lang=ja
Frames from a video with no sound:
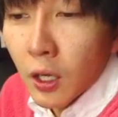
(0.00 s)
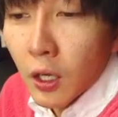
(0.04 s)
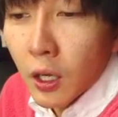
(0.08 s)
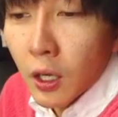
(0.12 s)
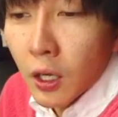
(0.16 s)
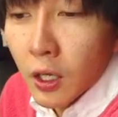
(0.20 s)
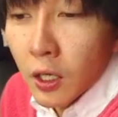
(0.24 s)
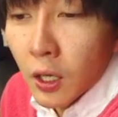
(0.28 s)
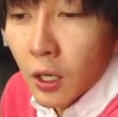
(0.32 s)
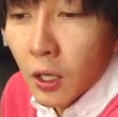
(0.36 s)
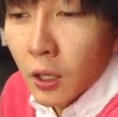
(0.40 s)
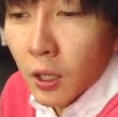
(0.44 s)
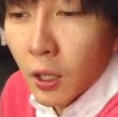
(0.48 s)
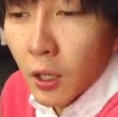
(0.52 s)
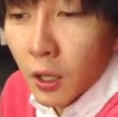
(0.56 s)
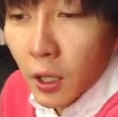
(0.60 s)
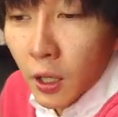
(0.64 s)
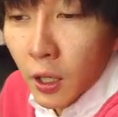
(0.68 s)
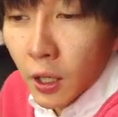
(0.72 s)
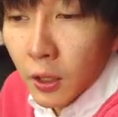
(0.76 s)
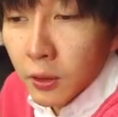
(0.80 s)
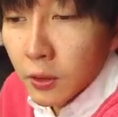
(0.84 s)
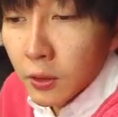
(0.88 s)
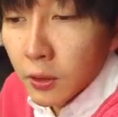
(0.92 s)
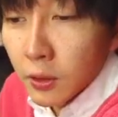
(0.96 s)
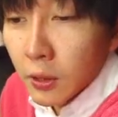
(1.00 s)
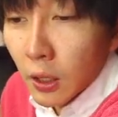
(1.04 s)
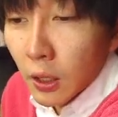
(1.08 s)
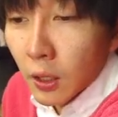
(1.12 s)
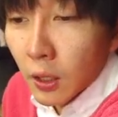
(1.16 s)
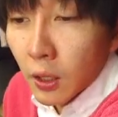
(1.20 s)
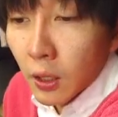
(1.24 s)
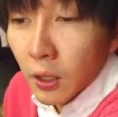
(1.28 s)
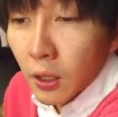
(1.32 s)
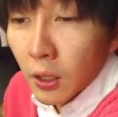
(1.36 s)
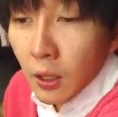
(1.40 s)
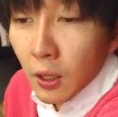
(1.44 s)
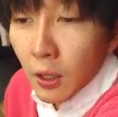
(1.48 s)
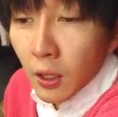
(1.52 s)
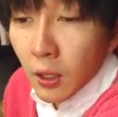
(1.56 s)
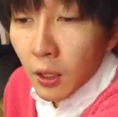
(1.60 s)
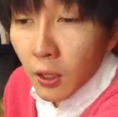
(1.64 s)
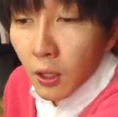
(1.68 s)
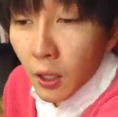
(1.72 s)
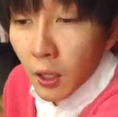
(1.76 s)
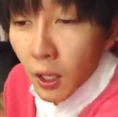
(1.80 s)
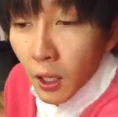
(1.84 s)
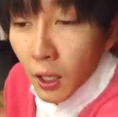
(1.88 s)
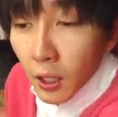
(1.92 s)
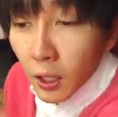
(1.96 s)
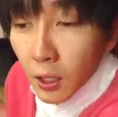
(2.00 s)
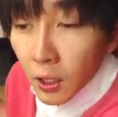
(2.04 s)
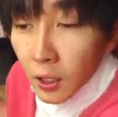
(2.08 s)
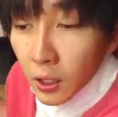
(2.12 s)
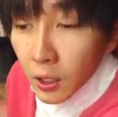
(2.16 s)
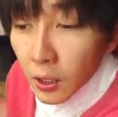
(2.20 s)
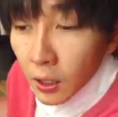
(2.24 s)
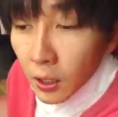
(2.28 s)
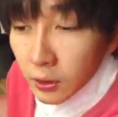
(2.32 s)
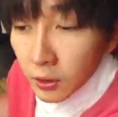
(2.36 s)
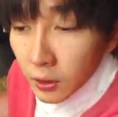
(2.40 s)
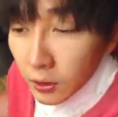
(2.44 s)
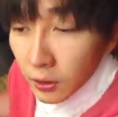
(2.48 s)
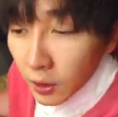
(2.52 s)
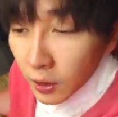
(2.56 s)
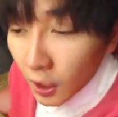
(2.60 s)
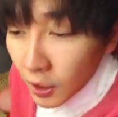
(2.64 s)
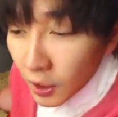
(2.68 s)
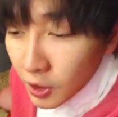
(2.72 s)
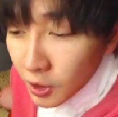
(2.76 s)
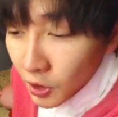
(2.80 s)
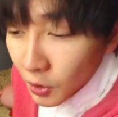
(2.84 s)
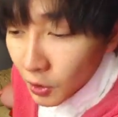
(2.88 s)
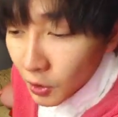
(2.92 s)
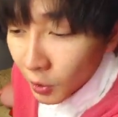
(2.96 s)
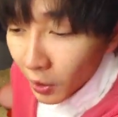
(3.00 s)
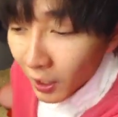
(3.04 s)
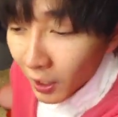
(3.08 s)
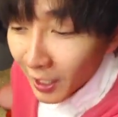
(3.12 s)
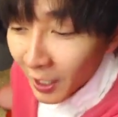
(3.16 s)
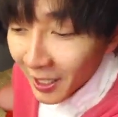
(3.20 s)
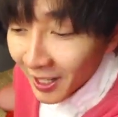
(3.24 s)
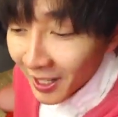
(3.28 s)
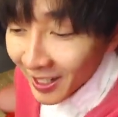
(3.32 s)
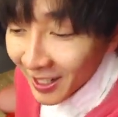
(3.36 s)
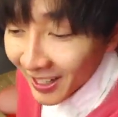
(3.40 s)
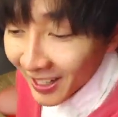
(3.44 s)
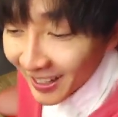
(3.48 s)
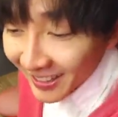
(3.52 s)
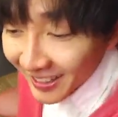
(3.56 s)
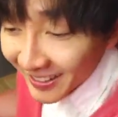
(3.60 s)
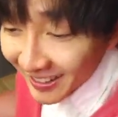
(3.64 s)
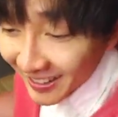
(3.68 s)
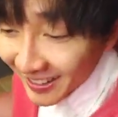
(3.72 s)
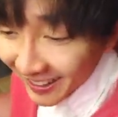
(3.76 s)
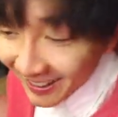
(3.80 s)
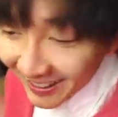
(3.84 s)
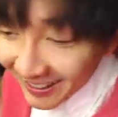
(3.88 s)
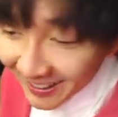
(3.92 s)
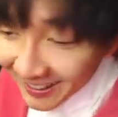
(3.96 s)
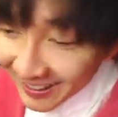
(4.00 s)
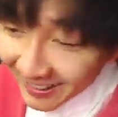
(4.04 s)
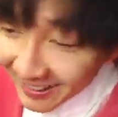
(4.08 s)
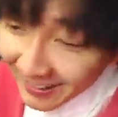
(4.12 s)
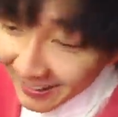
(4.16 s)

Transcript: ラリララが流行って。だから、ラーラリラって言って走るのが流行って。